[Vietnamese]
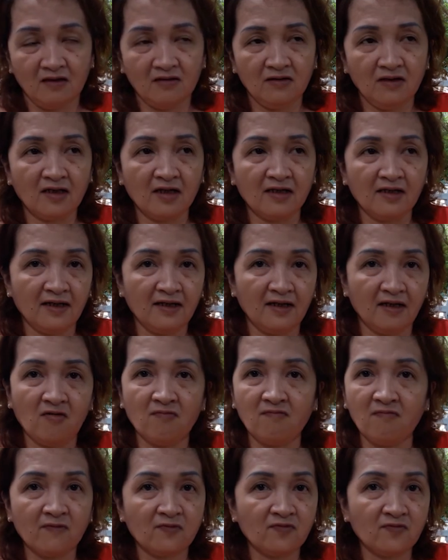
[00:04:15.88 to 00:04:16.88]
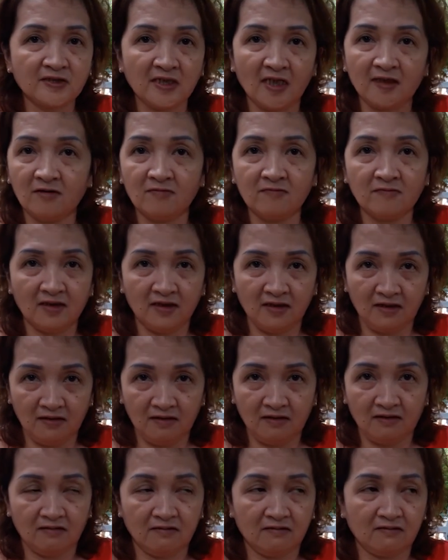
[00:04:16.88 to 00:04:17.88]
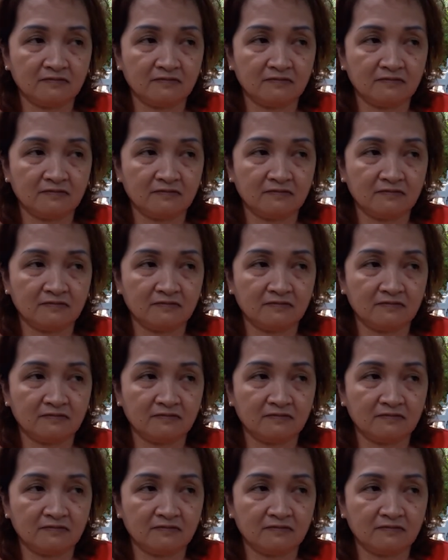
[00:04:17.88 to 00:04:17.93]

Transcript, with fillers: Ừ. Như kỳ này là không cuốn sách không gì hết.